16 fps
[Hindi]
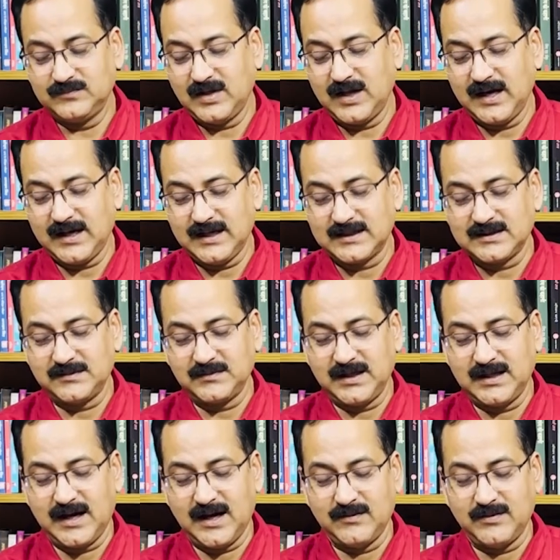अगर जब
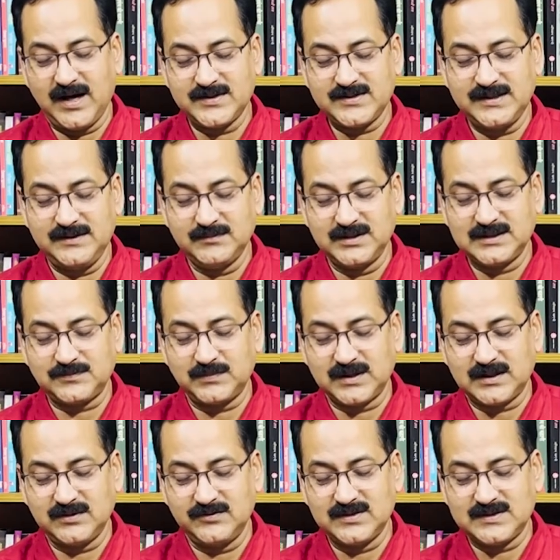मैं आभासी मंच
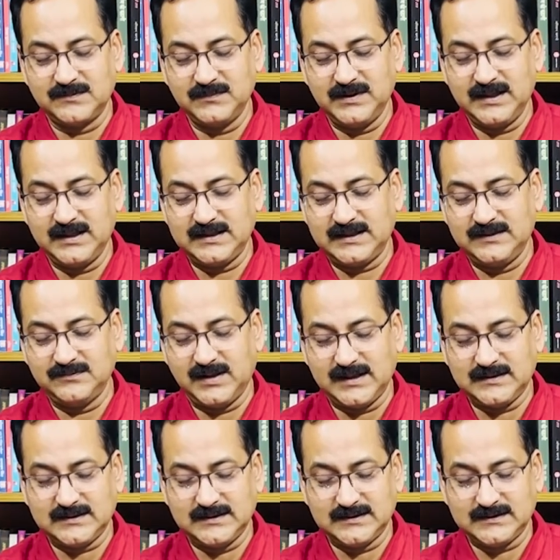पर कवि सम्मेलन की
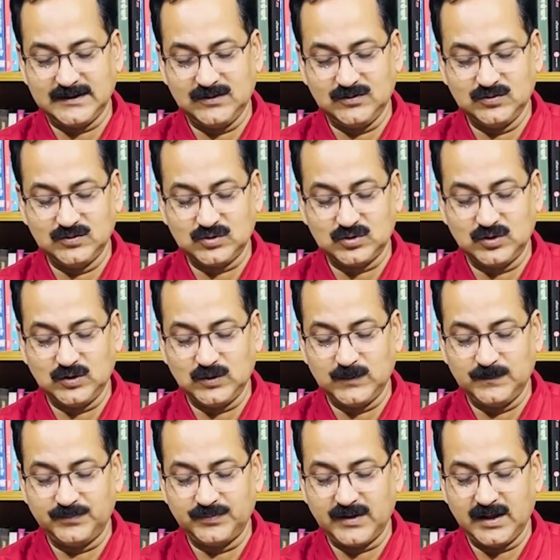बात करता हूं तो
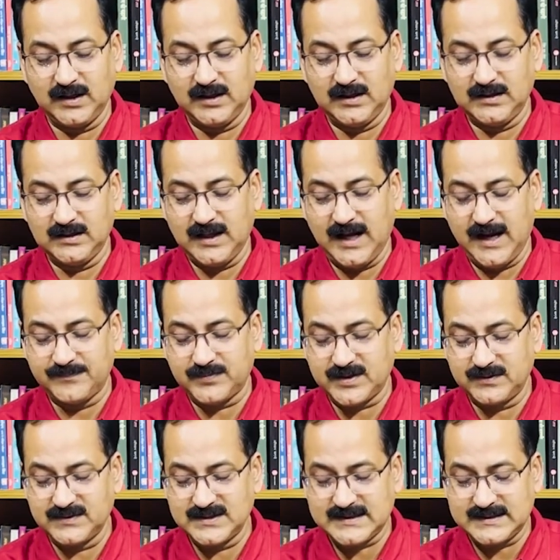आप
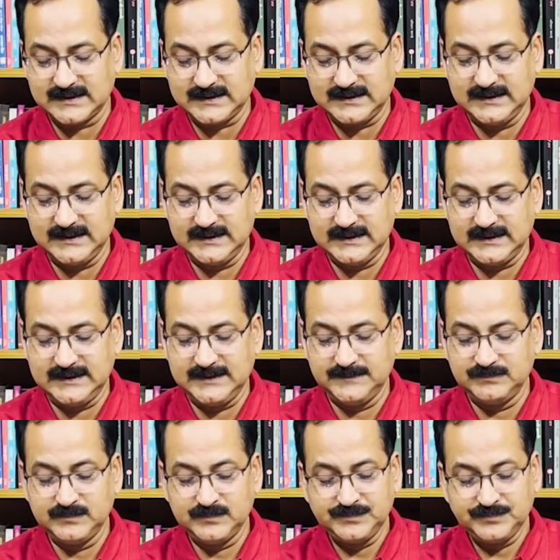समझ सकते हैं कि
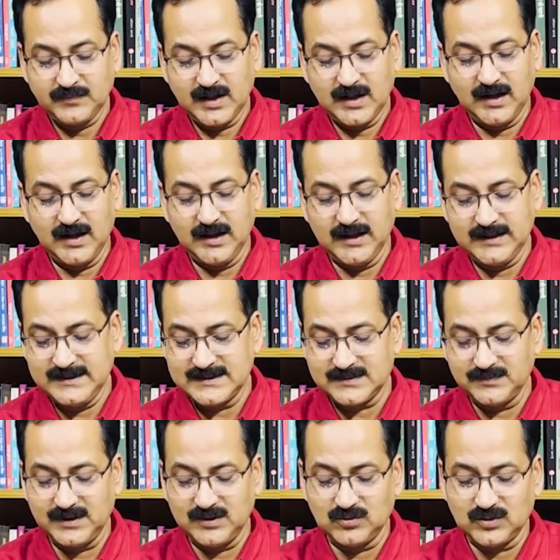
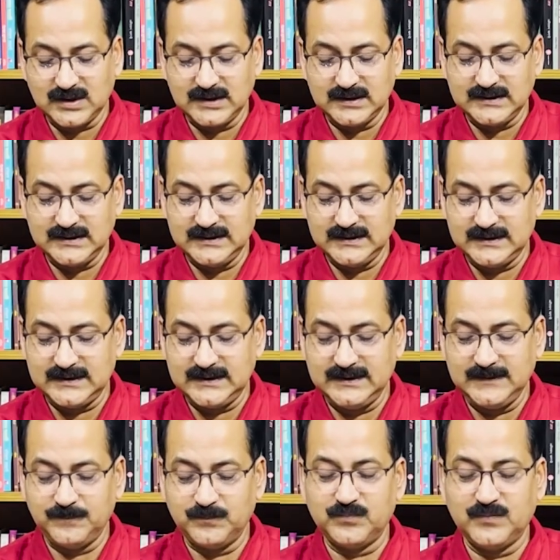इसमें वो कहते हैं
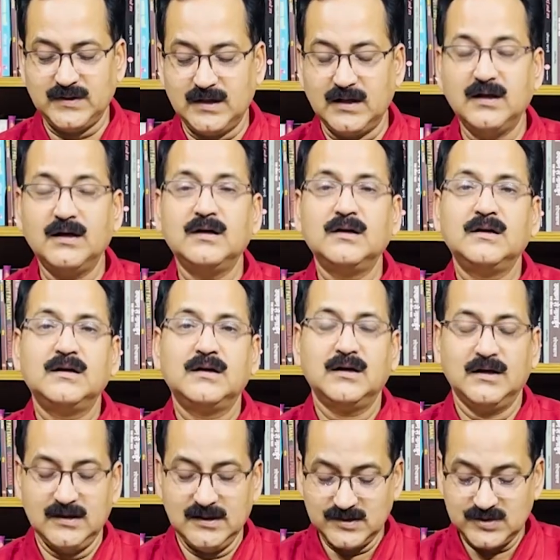कि
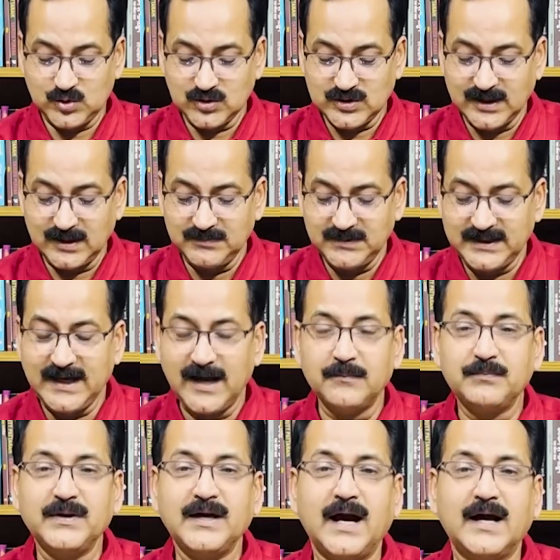आ, सोशल मीडिया
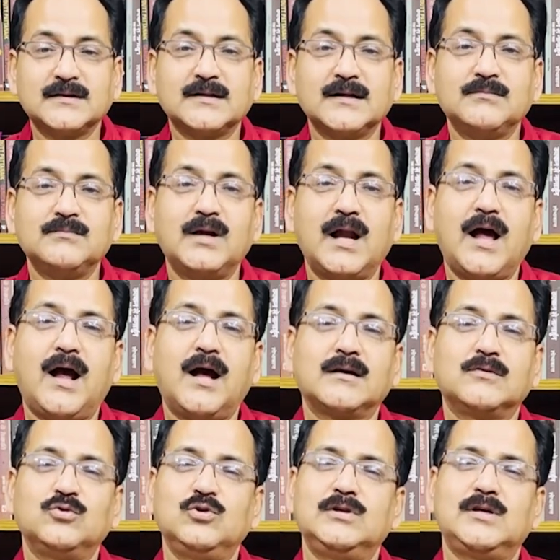पे आजकल बड़ा
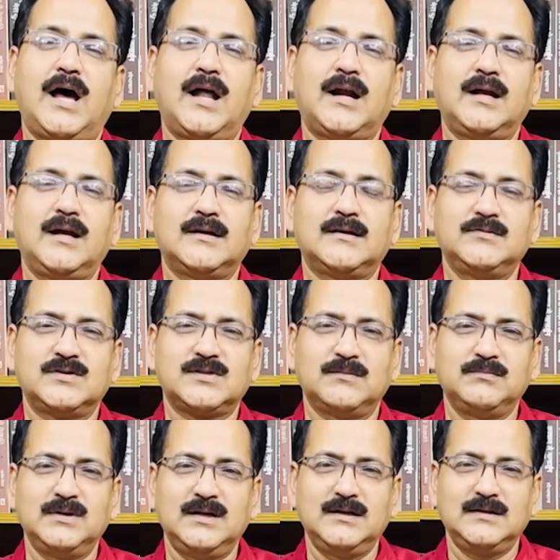गुलजार है कवि
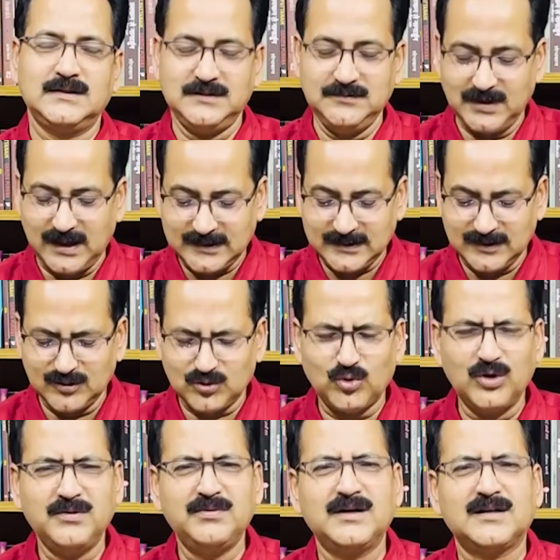सम्मेलन की बात करें
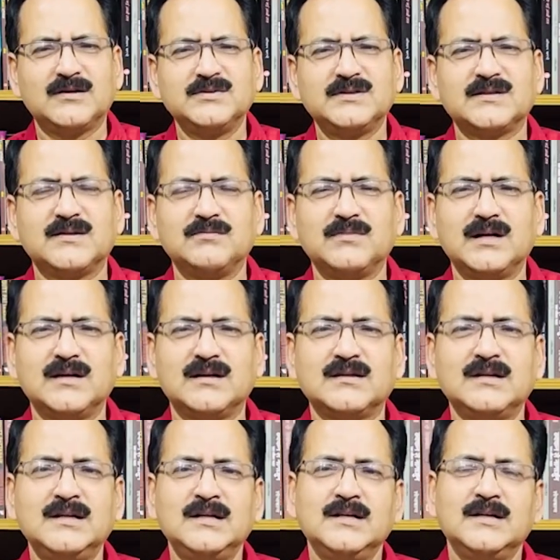कोई भी कवि सम्मेलन
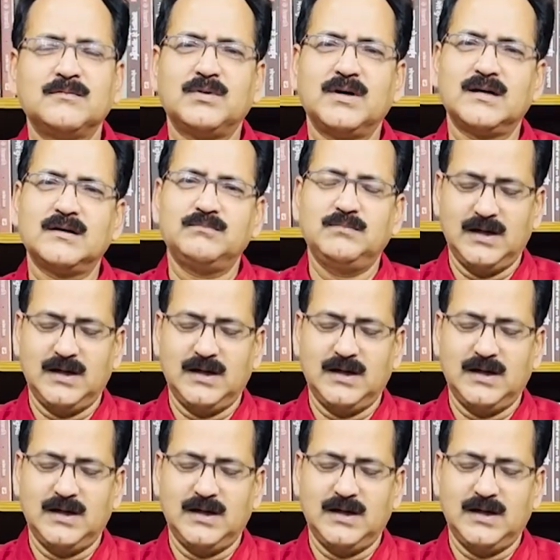पर